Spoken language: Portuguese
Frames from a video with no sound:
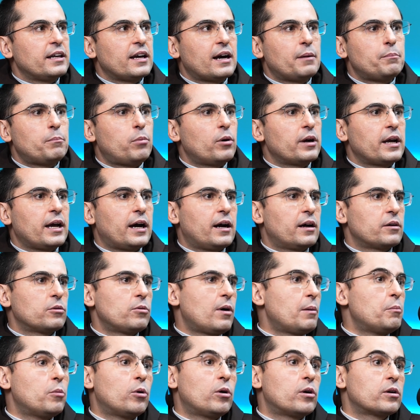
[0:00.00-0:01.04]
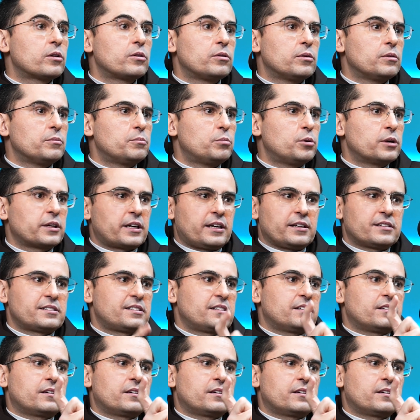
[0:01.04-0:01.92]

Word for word: apoiar o aborto. Porque Nossa.